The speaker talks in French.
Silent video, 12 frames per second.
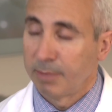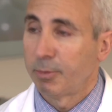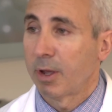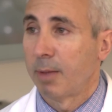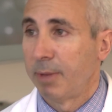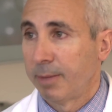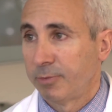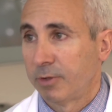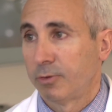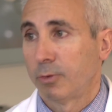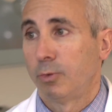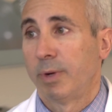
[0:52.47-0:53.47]
le problème c'est
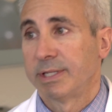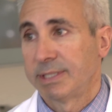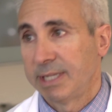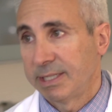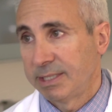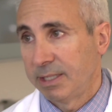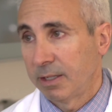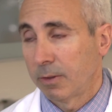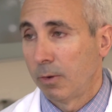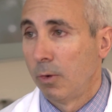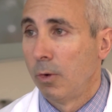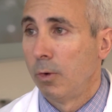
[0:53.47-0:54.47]
surtout esthétique
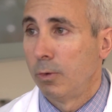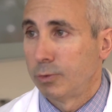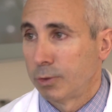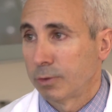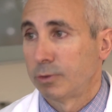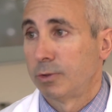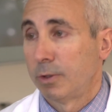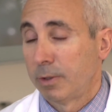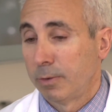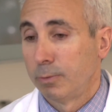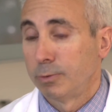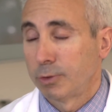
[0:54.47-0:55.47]
ou surtout,
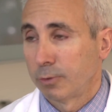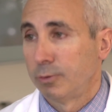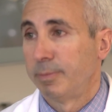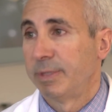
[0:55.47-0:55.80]
ou surtout